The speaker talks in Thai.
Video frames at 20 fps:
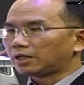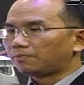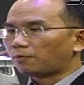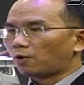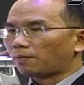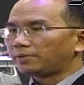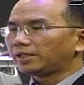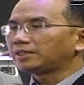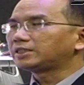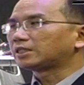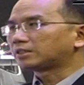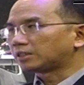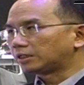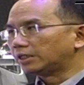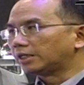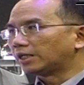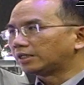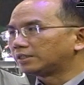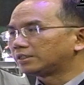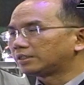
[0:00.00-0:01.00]
ระบบนี้จะ
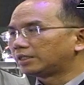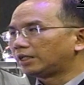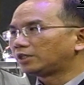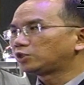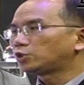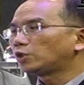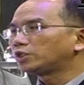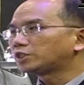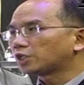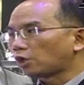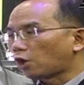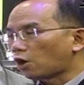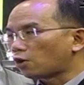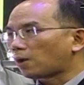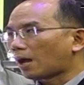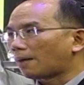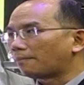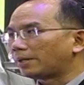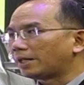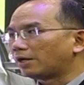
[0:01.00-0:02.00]
เตือนแล้วช่วยชะลอ
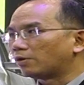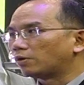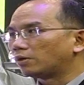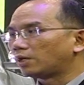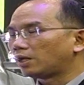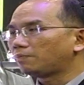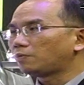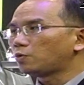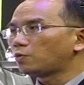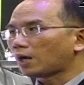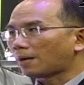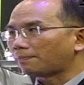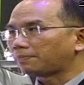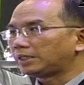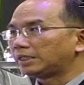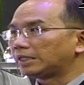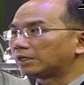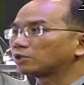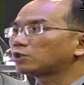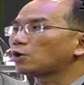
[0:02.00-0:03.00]
ความเร็วแล้วผู้ขับ
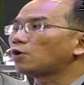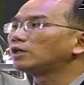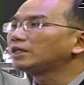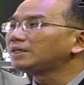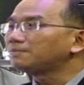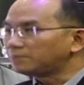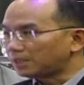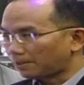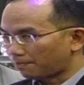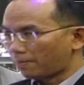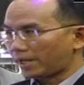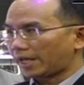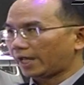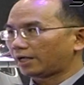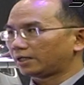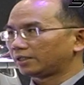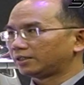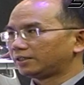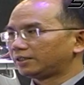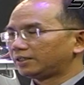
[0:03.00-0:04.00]
ขี่ก็ต้องรีบเหยียบเบรก